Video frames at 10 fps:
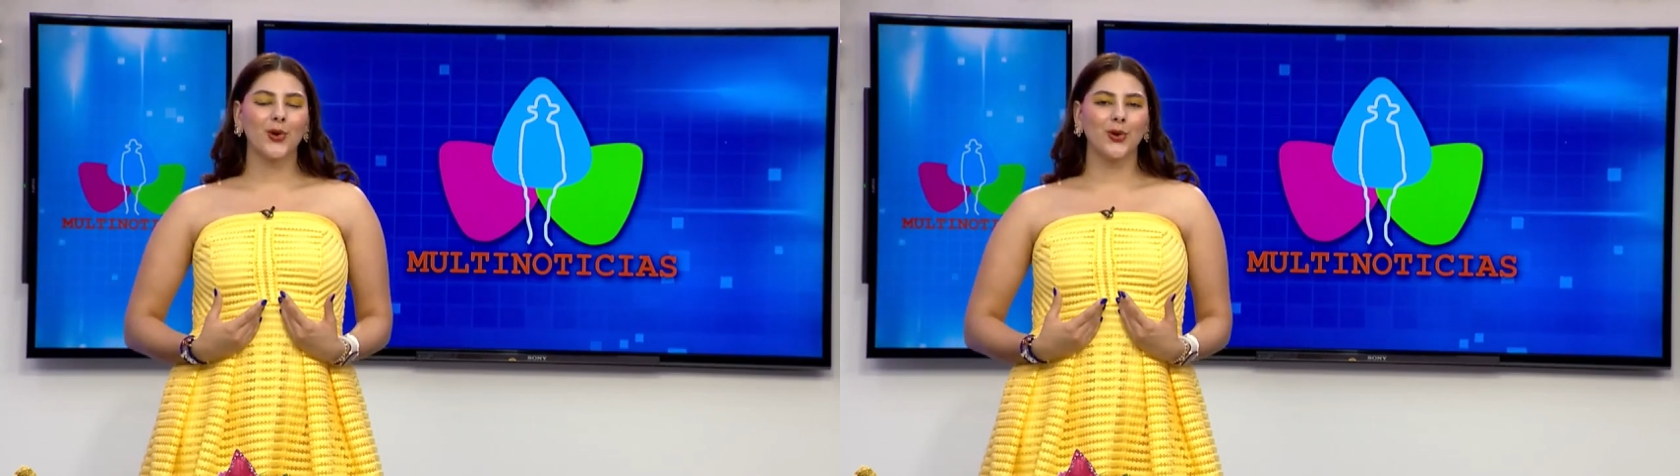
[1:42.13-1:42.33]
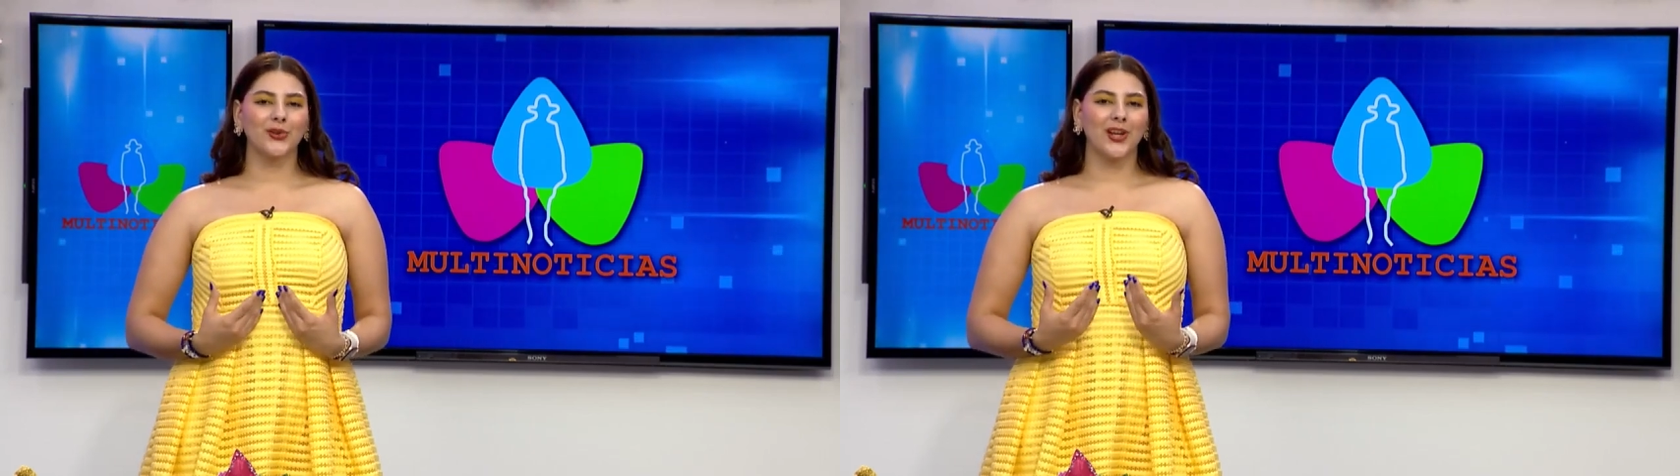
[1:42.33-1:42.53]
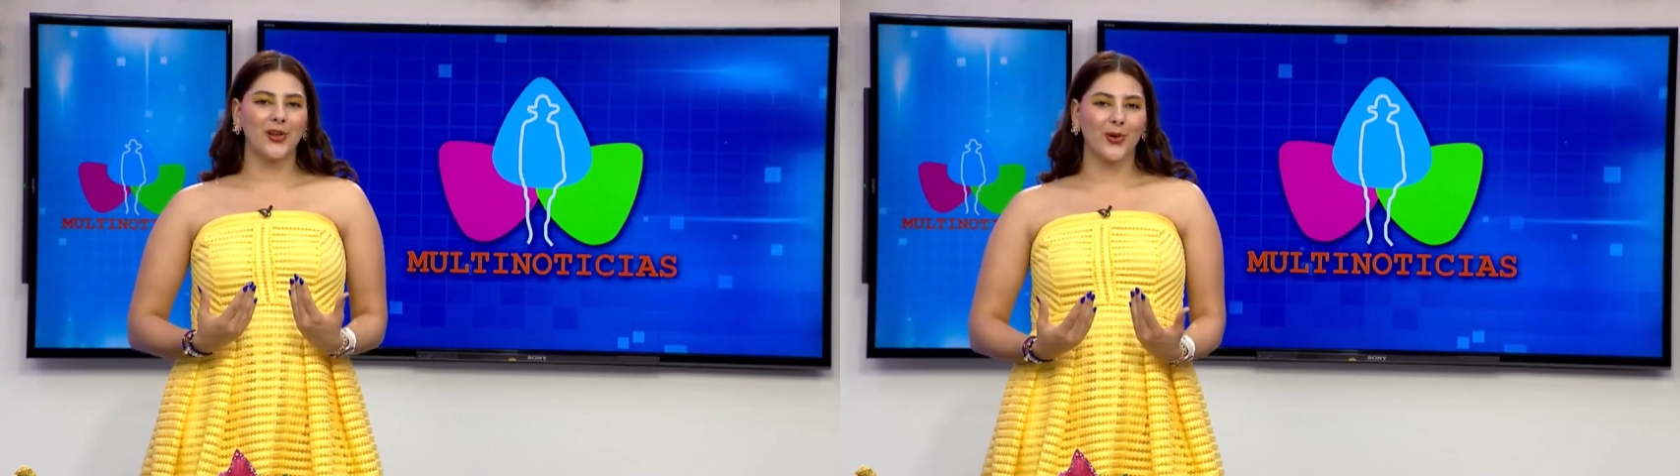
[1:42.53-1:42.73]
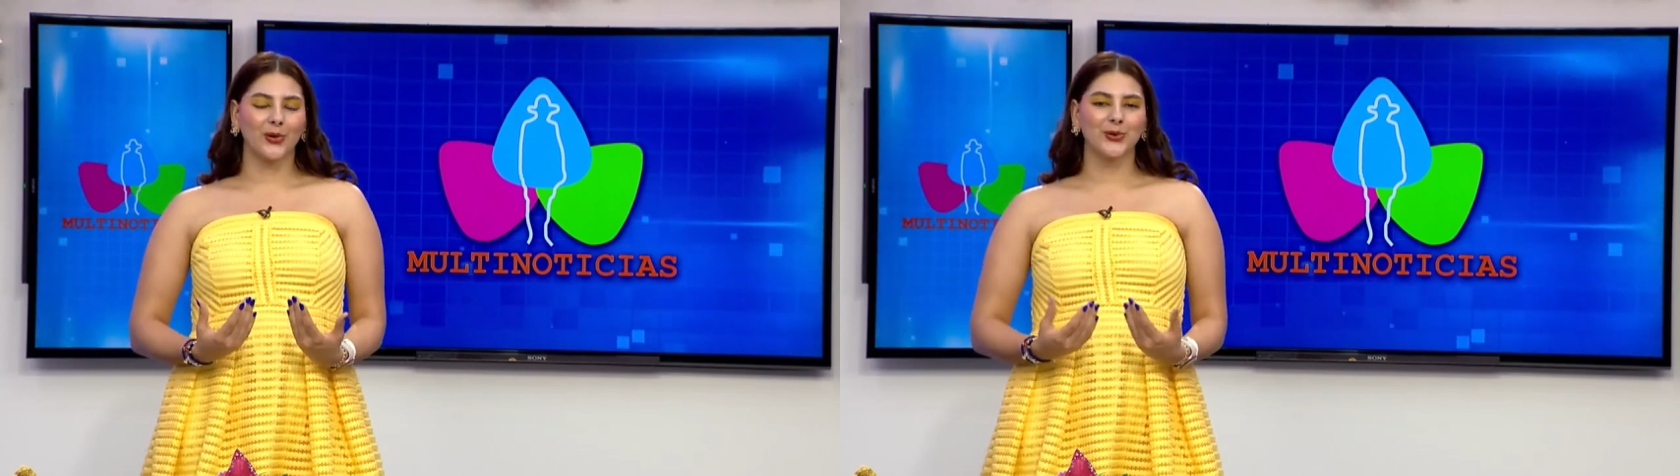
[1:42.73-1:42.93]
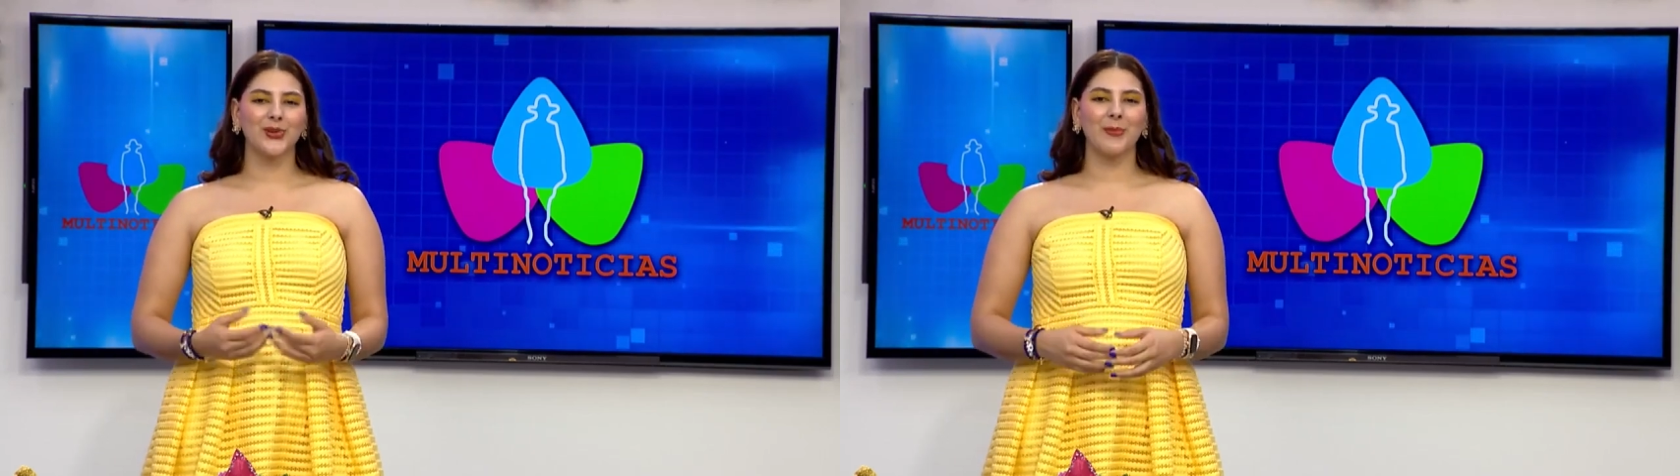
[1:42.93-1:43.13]
contenido con
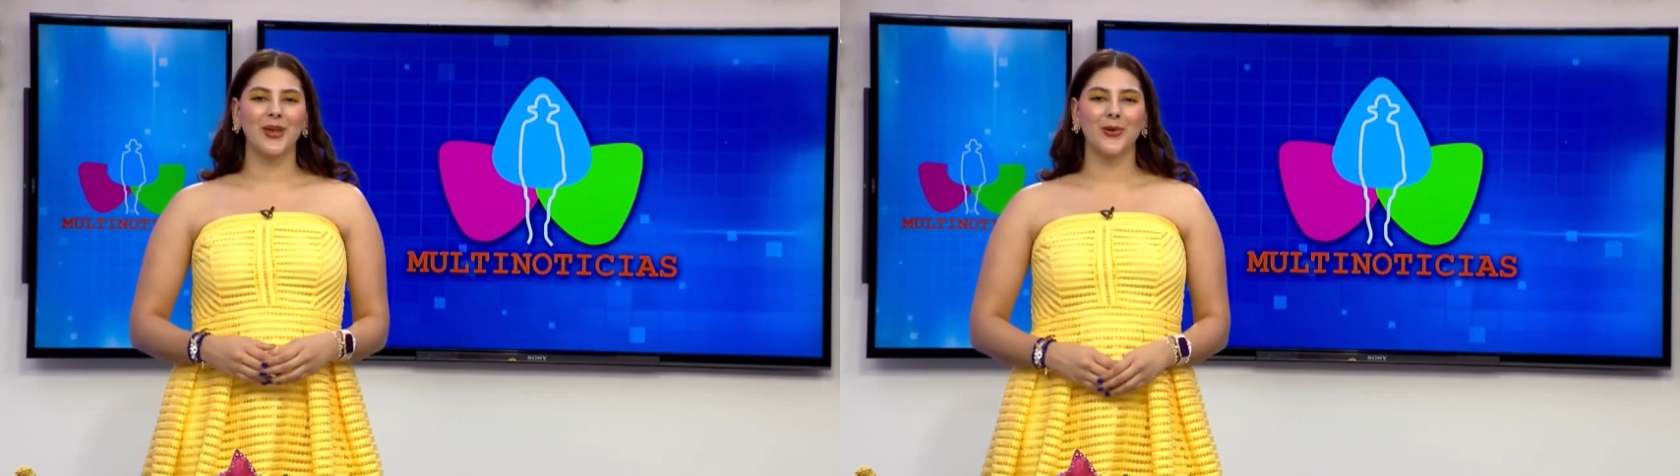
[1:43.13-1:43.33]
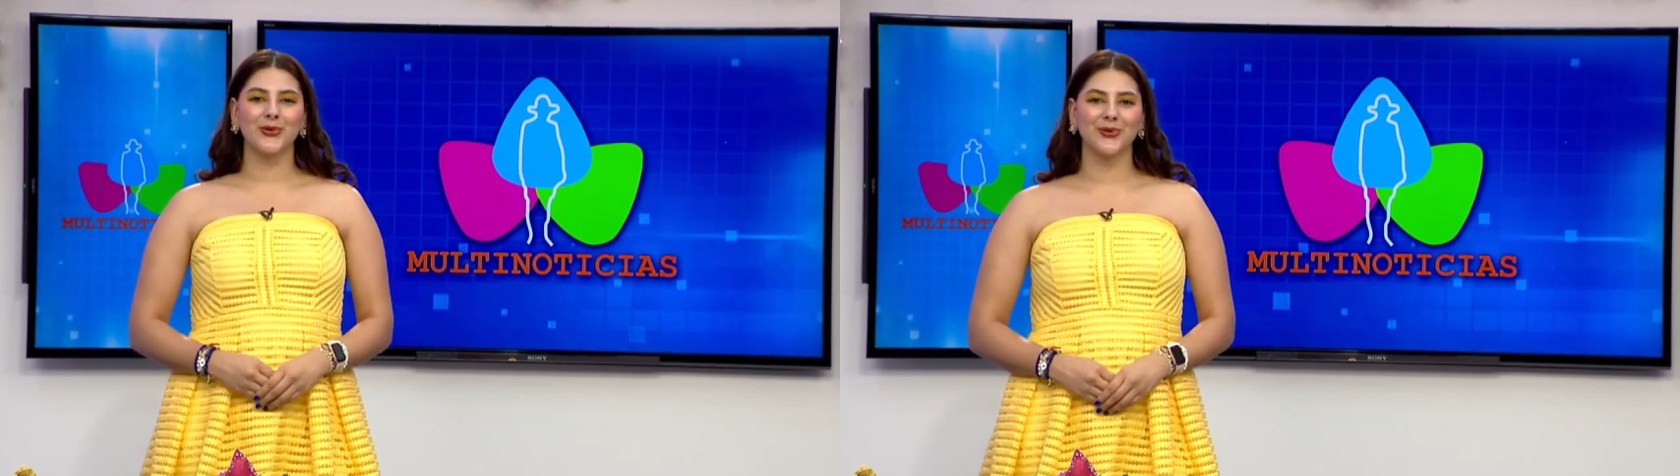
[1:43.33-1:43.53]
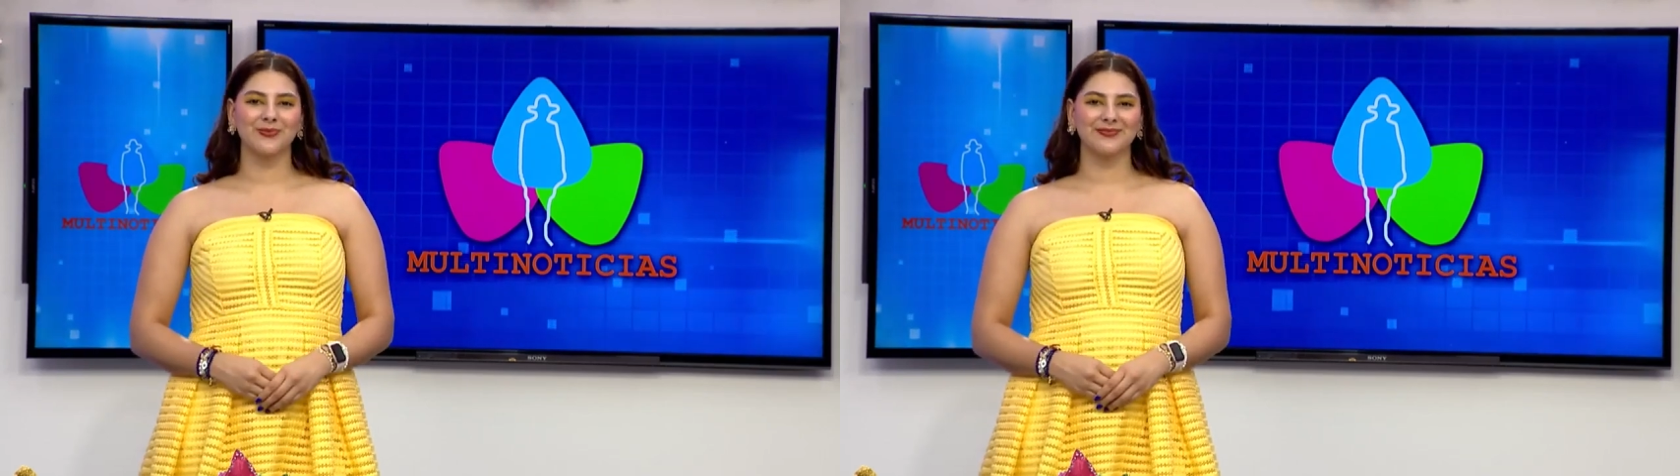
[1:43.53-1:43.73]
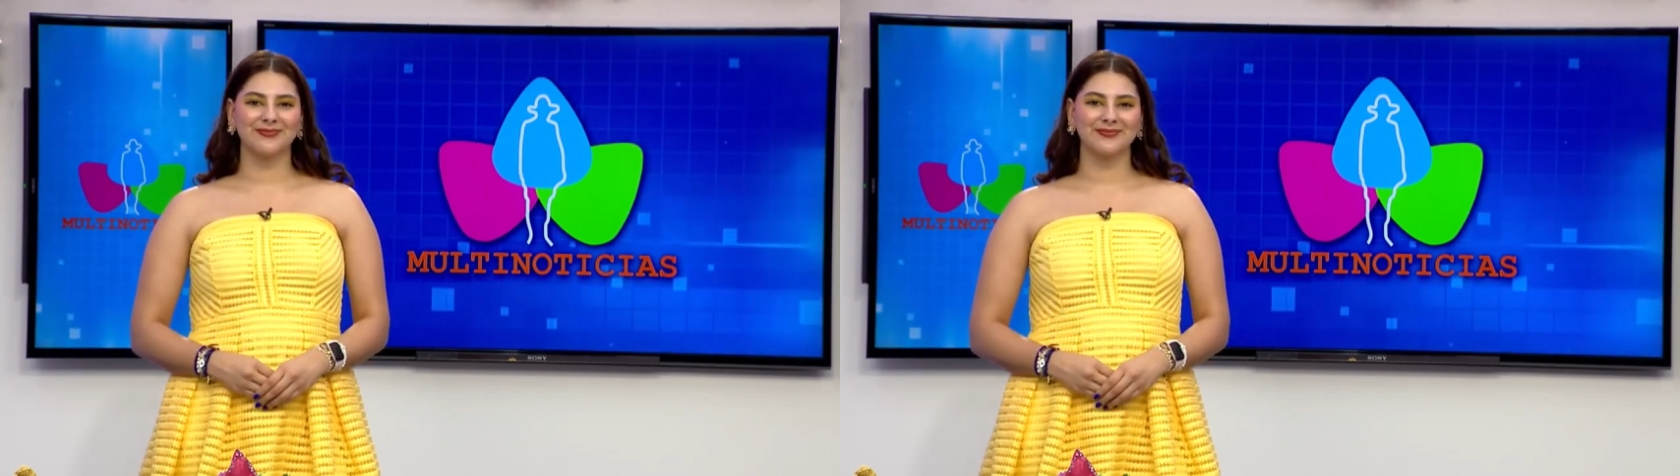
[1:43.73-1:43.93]
tus amigos.